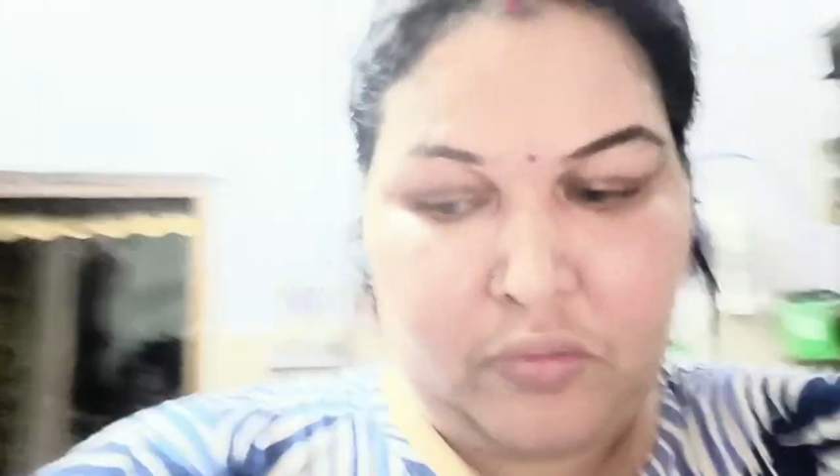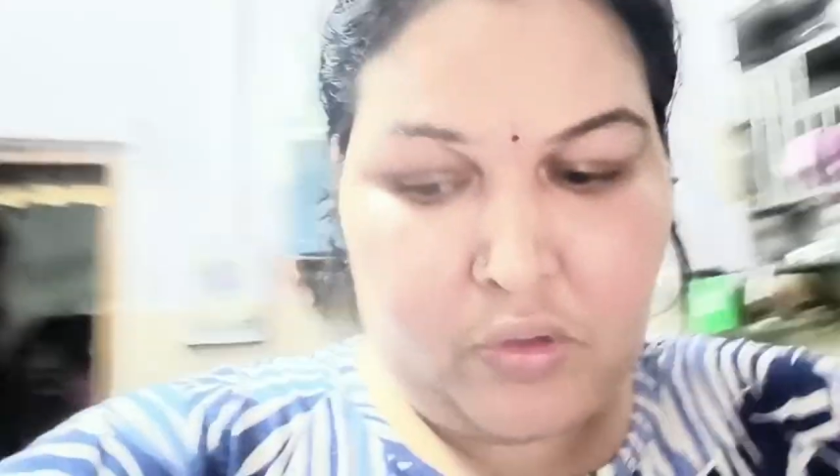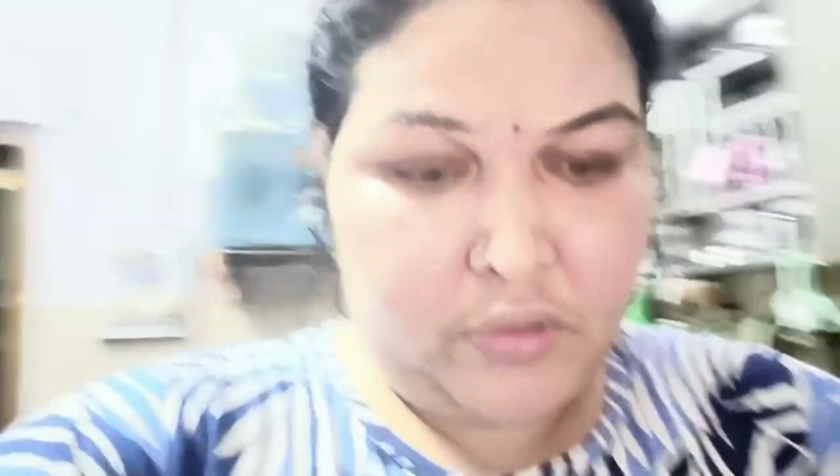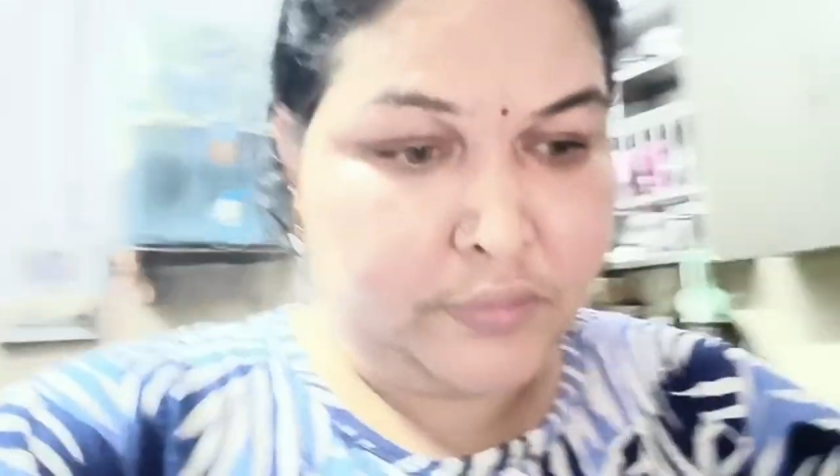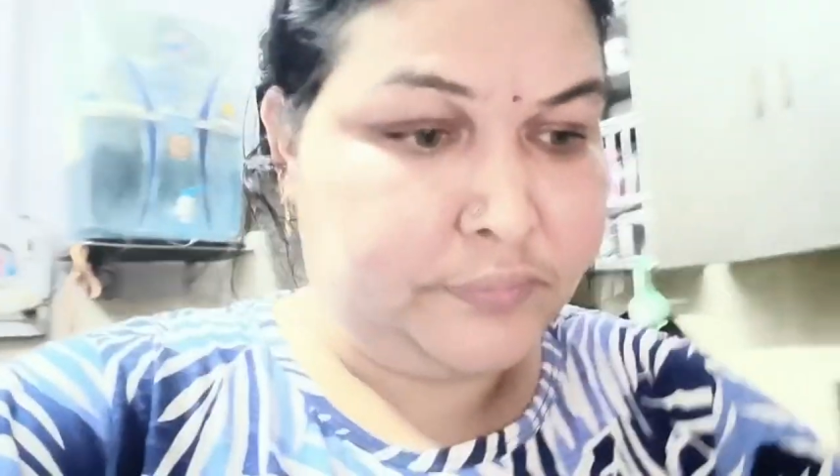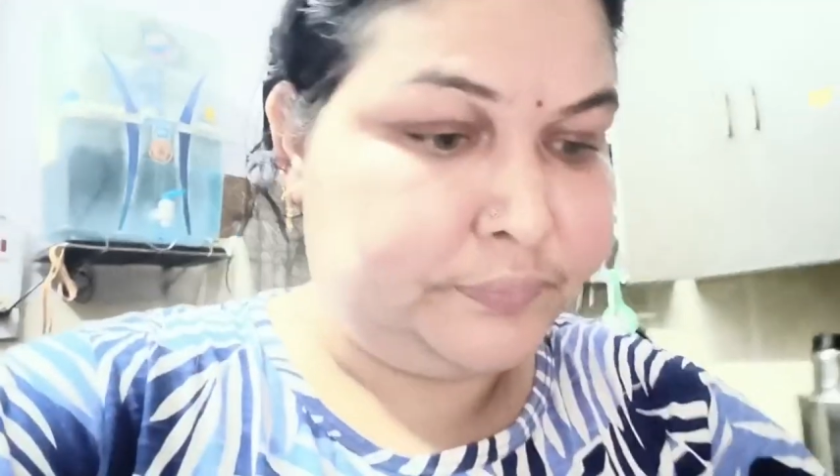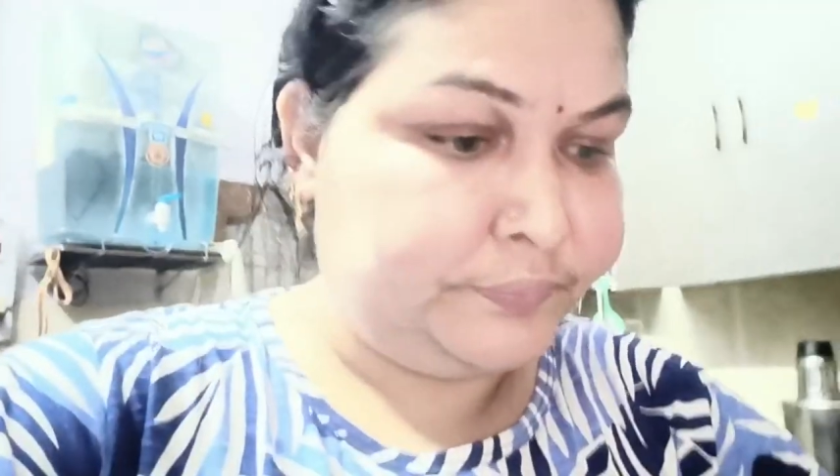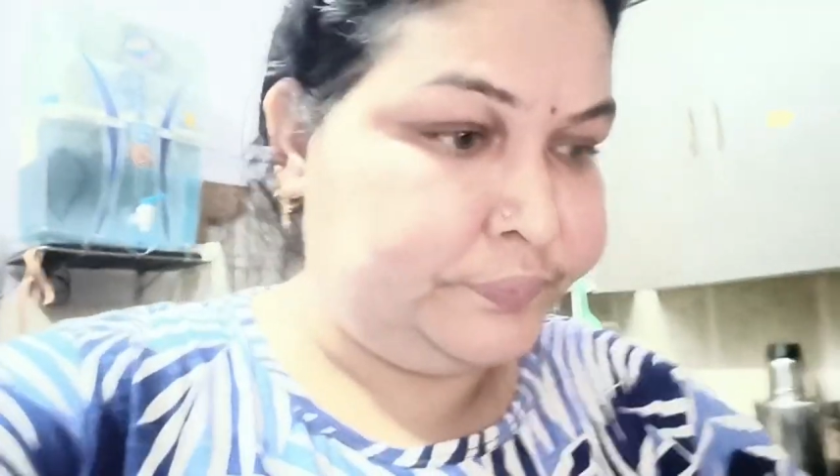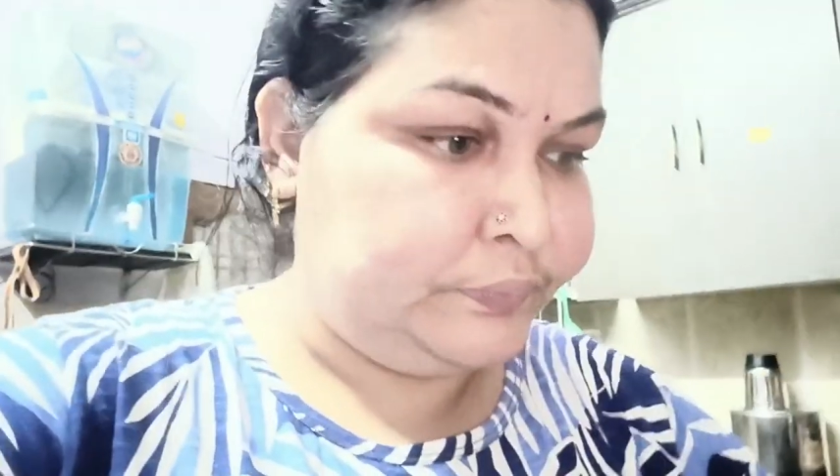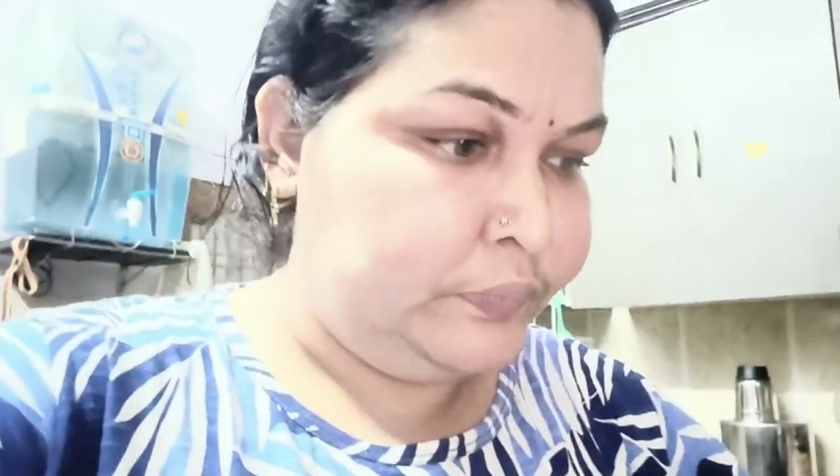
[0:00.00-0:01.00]
उड़
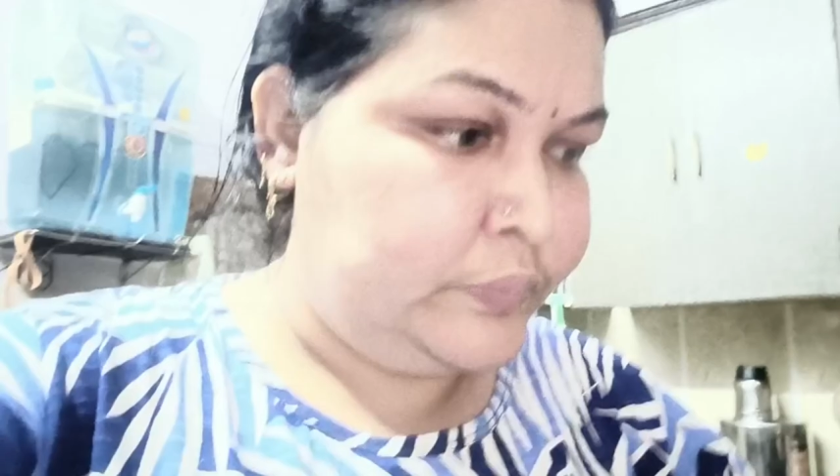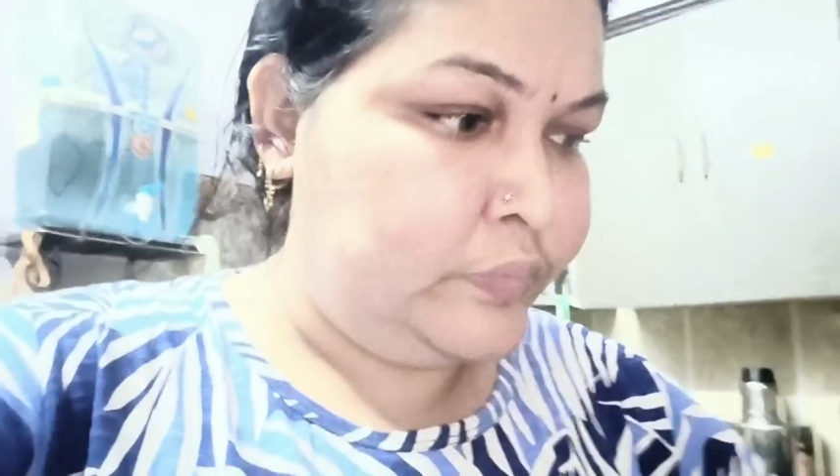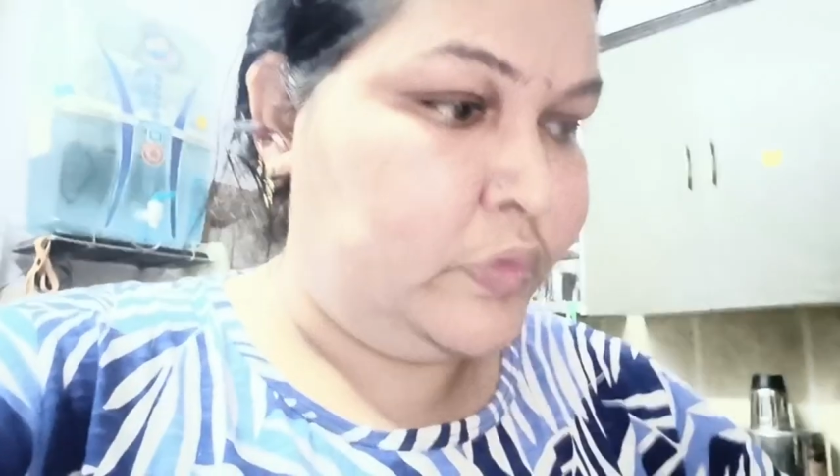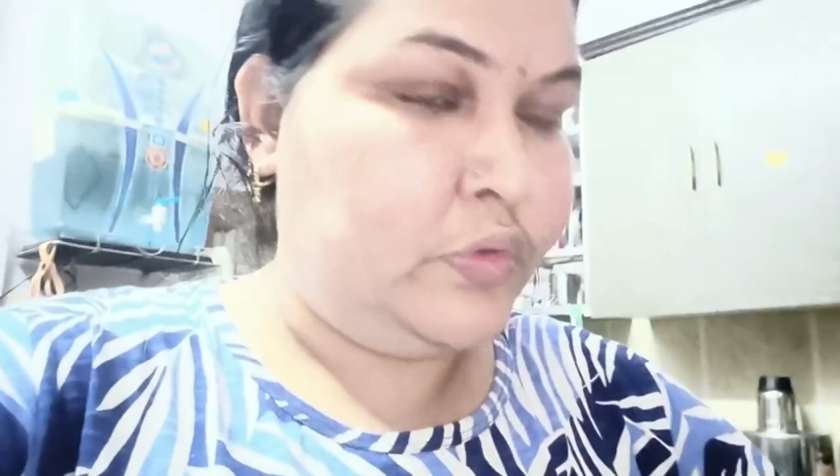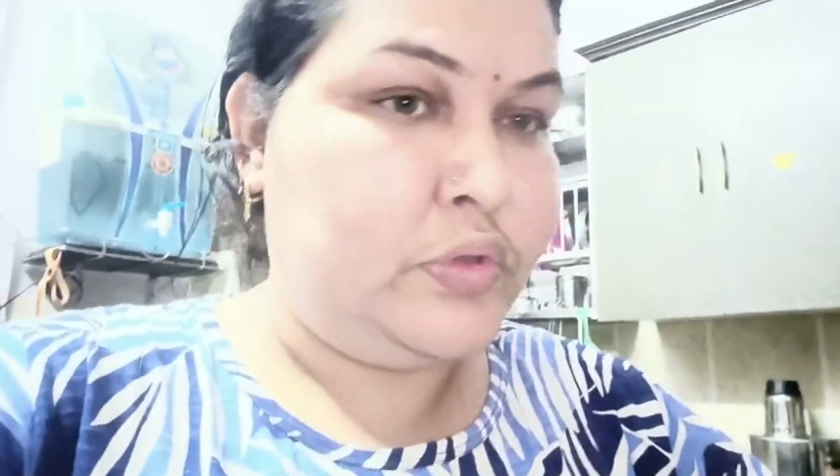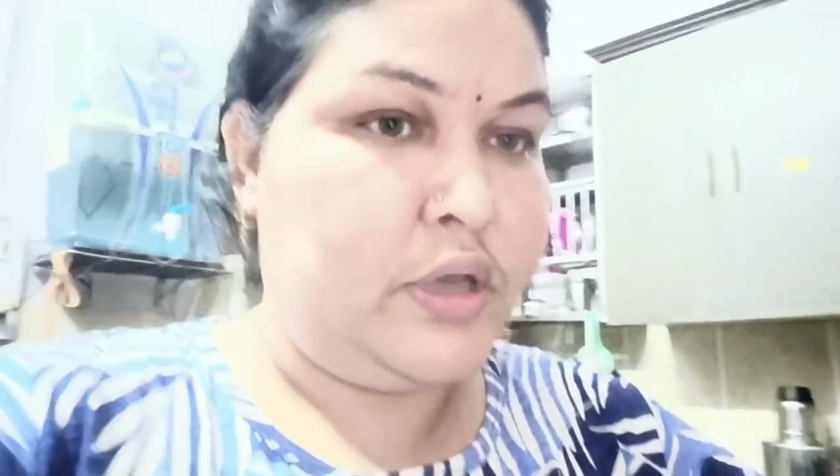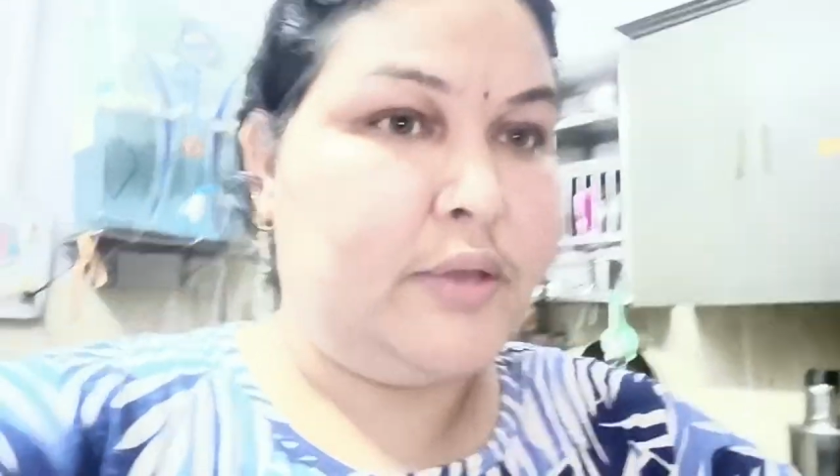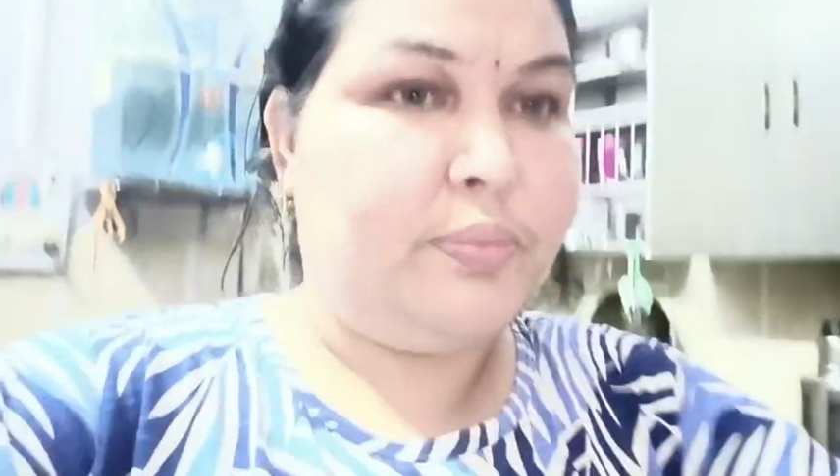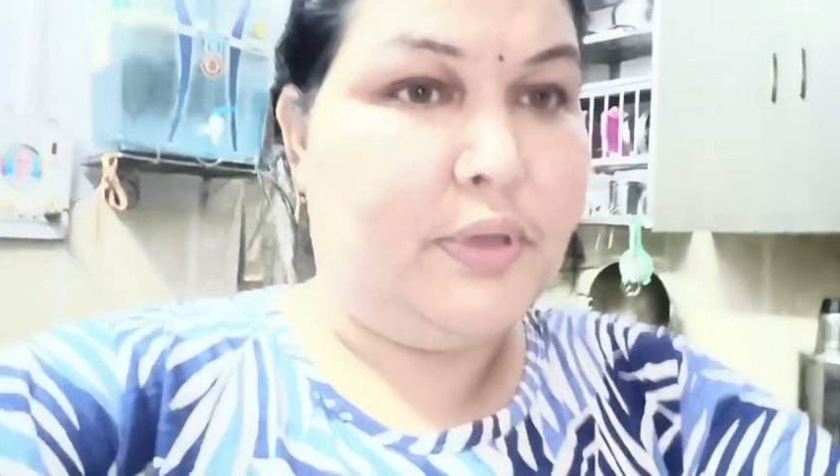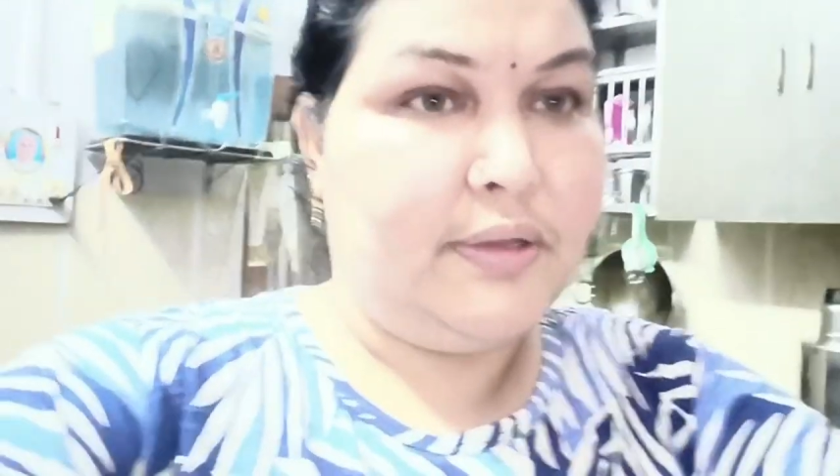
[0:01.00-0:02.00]
तो चाय
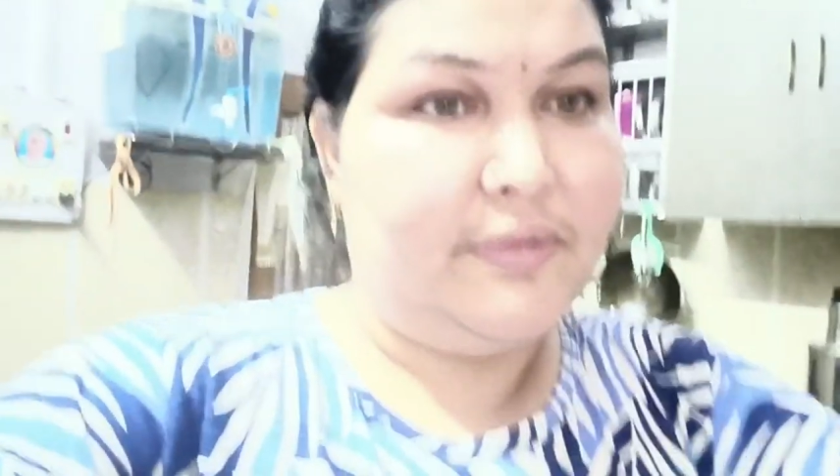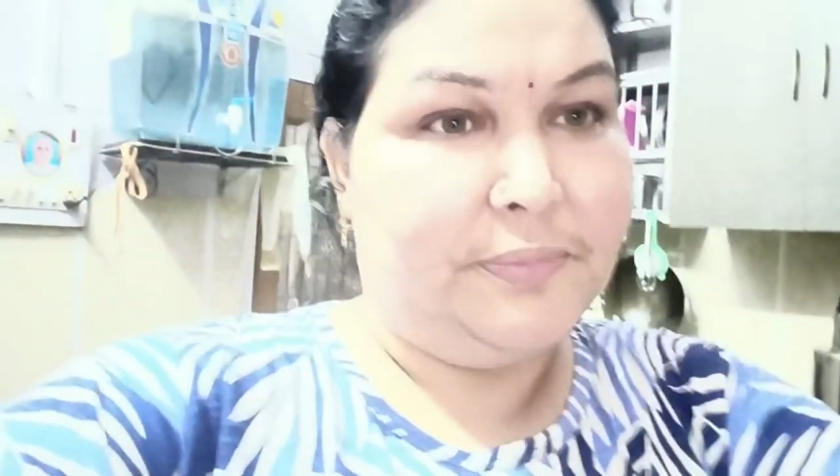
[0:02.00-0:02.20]
पी ली मैं